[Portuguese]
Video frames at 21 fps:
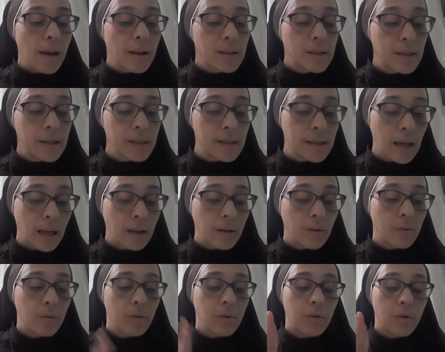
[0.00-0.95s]

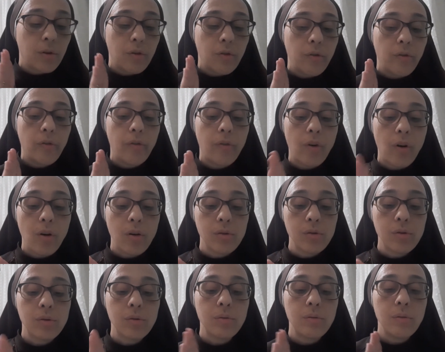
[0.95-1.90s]
dizendo:
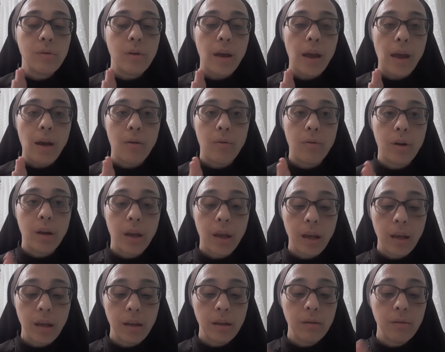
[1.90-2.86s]
Vosso é o
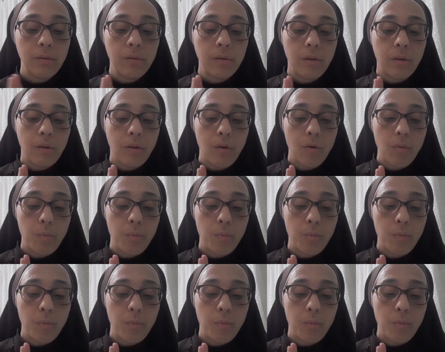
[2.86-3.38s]
reino, o